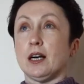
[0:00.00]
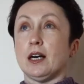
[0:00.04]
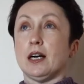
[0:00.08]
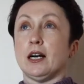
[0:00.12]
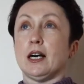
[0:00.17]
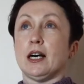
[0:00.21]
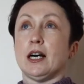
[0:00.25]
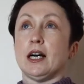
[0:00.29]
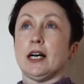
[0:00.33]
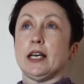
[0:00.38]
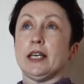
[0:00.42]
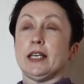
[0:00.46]

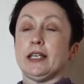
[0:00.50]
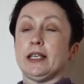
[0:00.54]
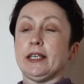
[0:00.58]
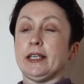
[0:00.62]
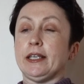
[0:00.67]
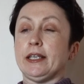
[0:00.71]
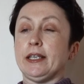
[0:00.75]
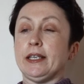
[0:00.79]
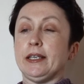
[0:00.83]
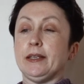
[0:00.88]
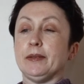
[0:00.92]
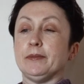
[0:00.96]
а,
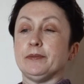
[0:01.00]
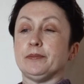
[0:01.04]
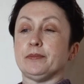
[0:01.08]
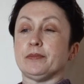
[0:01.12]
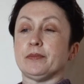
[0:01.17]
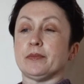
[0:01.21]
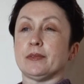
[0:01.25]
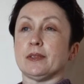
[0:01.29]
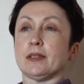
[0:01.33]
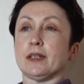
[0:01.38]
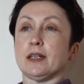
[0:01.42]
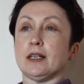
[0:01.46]
и
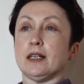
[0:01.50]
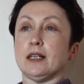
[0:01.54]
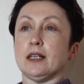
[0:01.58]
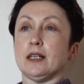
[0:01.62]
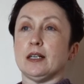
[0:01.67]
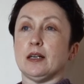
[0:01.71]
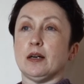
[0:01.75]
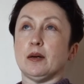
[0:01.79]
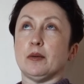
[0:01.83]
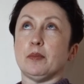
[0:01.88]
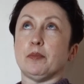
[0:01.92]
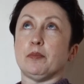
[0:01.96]

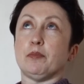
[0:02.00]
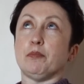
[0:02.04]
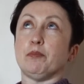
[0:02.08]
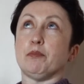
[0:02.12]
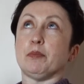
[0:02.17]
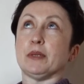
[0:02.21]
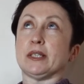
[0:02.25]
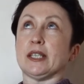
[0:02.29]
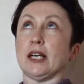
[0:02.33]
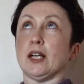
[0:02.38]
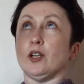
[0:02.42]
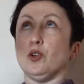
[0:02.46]
а,
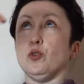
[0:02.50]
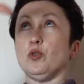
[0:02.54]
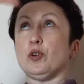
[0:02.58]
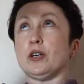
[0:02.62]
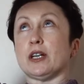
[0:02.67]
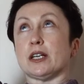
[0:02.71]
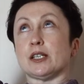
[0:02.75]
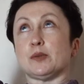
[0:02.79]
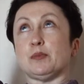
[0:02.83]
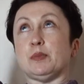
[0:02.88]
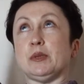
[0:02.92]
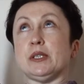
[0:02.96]

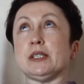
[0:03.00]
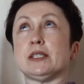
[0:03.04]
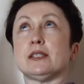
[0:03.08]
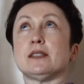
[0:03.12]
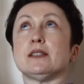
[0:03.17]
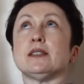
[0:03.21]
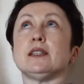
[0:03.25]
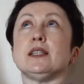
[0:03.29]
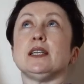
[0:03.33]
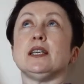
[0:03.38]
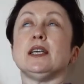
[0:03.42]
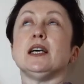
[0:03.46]
потолок,
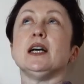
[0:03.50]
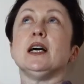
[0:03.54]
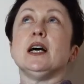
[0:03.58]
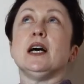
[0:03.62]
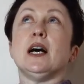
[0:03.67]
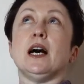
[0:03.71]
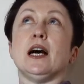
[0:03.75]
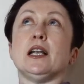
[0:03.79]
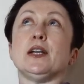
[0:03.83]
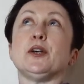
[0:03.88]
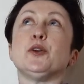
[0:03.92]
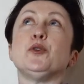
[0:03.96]
расписанный
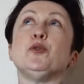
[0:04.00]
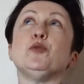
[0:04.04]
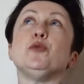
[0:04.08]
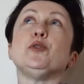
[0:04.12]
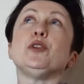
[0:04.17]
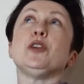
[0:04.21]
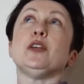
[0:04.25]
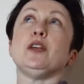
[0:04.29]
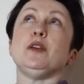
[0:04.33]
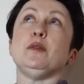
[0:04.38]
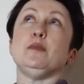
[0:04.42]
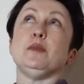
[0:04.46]

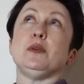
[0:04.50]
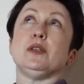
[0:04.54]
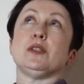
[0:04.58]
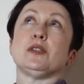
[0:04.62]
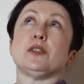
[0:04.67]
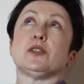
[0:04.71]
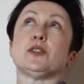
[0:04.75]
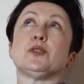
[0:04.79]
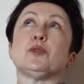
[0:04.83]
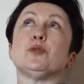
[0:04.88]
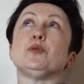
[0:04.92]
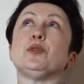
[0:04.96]
аллегориями
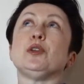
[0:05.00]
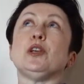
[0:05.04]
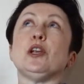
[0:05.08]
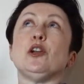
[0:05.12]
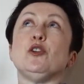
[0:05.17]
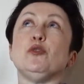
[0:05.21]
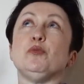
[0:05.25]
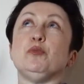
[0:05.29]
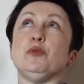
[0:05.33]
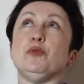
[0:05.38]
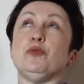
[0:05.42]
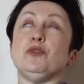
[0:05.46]
из истории
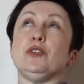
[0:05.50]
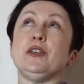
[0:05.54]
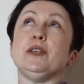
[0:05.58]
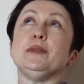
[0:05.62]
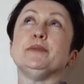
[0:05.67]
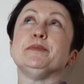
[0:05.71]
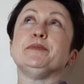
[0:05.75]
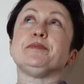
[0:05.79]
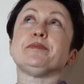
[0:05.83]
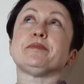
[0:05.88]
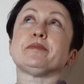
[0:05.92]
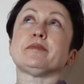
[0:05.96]

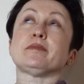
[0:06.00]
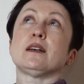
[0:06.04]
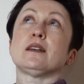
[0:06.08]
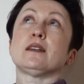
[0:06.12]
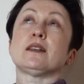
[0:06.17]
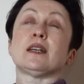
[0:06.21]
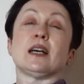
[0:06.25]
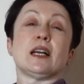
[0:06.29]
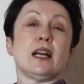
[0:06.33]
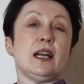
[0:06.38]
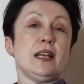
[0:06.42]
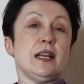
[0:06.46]
любви
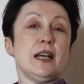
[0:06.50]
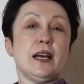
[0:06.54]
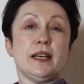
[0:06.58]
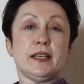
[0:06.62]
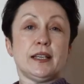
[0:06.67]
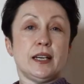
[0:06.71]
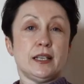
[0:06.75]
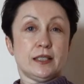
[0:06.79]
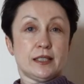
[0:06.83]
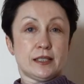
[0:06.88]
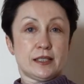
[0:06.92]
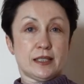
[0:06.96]
короля
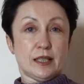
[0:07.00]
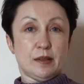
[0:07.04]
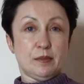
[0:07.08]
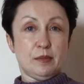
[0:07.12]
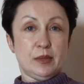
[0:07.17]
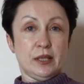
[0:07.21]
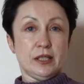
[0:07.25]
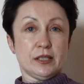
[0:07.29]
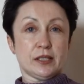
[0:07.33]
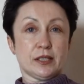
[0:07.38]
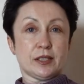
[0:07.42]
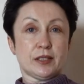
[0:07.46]
Яна
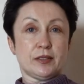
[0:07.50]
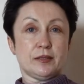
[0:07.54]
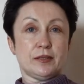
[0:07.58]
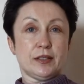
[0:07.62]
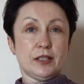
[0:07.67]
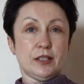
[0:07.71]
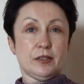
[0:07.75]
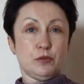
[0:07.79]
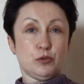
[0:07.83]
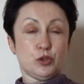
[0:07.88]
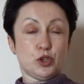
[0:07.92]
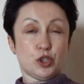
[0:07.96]
Собеского
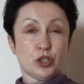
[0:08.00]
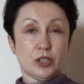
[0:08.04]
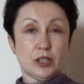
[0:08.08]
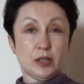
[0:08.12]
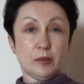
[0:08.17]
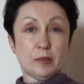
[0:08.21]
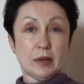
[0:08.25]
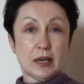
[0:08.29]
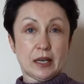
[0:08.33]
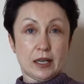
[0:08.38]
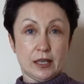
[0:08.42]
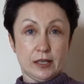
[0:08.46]
и его
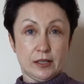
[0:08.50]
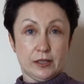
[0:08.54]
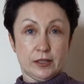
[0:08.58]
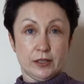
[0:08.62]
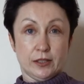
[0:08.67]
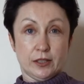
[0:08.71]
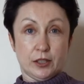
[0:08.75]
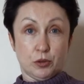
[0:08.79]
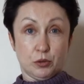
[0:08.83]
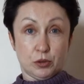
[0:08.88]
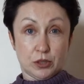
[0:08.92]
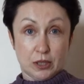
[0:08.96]
жены
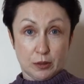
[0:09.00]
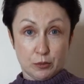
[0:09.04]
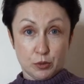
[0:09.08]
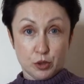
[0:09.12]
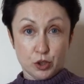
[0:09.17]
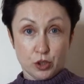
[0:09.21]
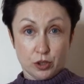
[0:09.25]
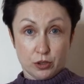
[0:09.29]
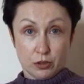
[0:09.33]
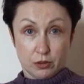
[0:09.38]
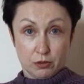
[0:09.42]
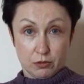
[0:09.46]
Марысеньки. Он там
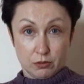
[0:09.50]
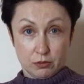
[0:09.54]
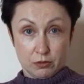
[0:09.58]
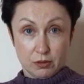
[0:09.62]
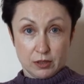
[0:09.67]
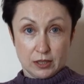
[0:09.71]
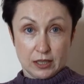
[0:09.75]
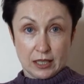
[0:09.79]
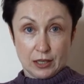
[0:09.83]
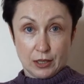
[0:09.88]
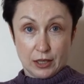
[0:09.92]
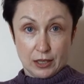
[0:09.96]
жил,
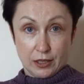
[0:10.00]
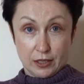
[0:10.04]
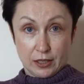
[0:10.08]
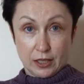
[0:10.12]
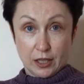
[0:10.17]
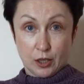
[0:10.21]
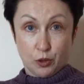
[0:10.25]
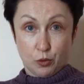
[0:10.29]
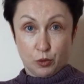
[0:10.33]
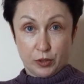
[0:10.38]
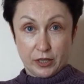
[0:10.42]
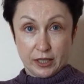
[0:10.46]
король,
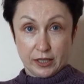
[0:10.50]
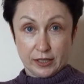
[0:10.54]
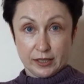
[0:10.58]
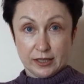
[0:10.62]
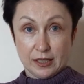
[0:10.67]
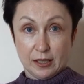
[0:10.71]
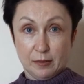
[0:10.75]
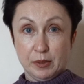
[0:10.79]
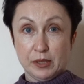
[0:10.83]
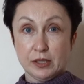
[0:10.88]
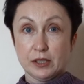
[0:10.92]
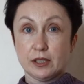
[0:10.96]
король Ян
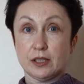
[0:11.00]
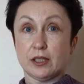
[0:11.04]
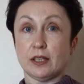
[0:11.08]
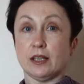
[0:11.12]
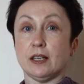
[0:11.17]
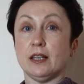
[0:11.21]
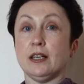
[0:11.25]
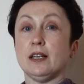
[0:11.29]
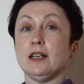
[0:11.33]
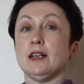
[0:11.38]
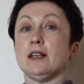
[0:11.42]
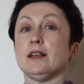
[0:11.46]

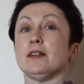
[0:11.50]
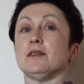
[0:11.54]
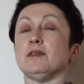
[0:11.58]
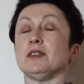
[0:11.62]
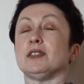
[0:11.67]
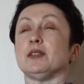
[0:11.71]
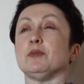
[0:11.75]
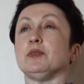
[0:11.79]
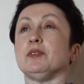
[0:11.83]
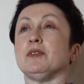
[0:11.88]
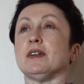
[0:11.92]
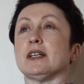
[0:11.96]
Собеский в
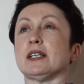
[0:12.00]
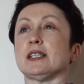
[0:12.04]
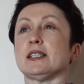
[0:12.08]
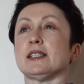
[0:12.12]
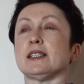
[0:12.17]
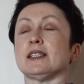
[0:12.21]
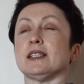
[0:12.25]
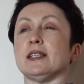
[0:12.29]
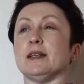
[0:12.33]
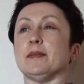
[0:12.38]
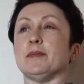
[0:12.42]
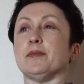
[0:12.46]
этом
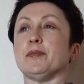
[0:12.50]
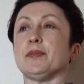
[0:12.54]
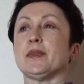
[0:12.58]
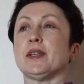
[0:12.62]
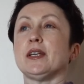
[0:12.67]
дворце.